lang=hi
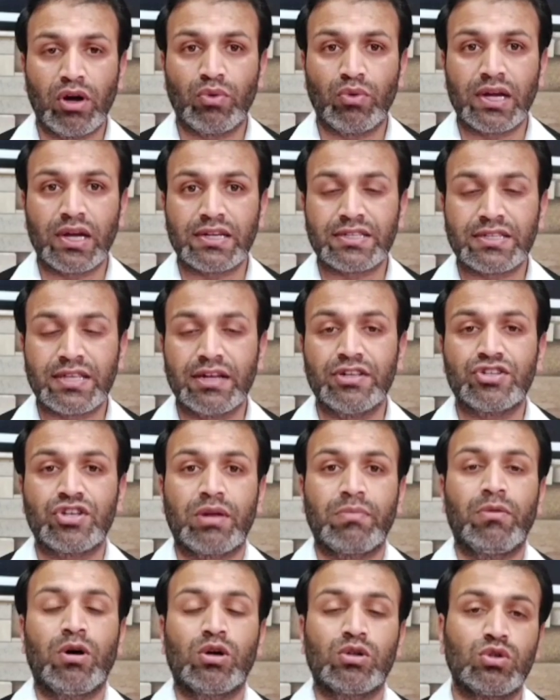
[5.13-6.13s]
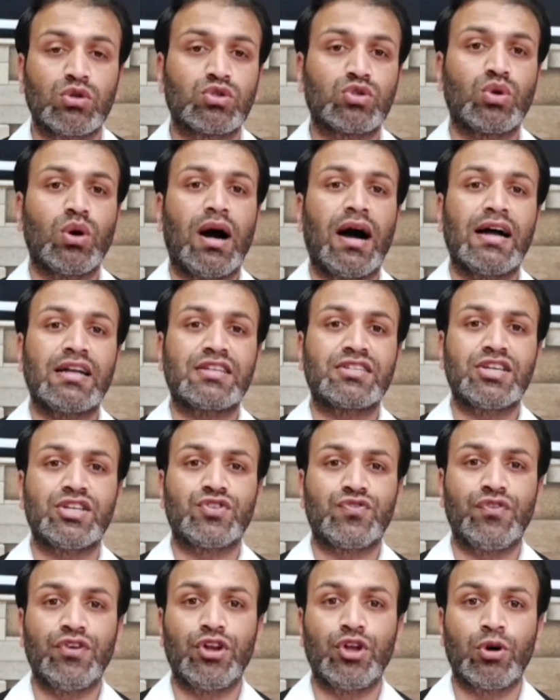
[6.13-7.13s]
एडवोकेट सनी शर्मा और दोस्तों आज की
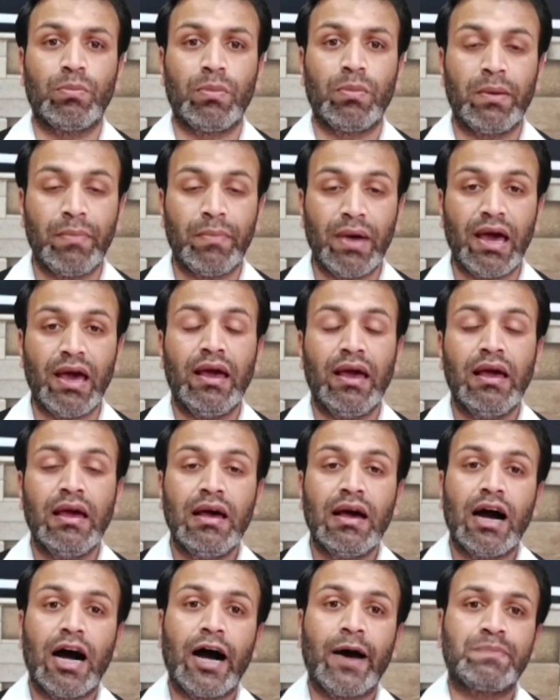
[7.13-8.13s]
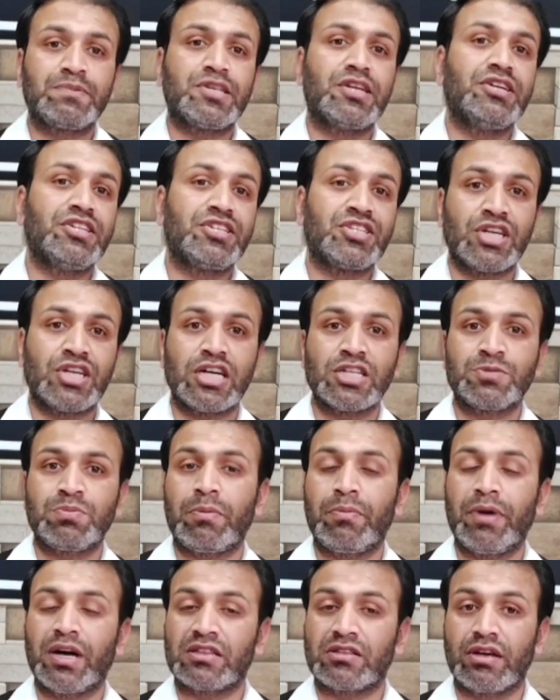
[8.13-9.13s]
इस वीडियो में मैं आपसे डिस्चार्ज
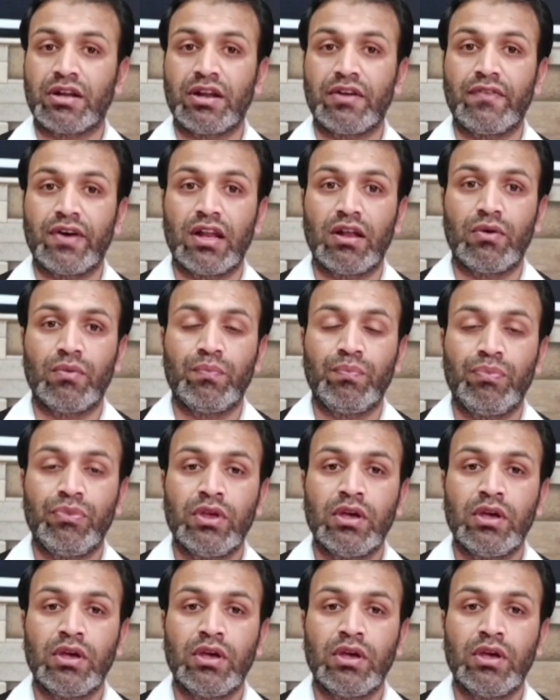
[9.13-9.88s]
पर बात करने वाला हूं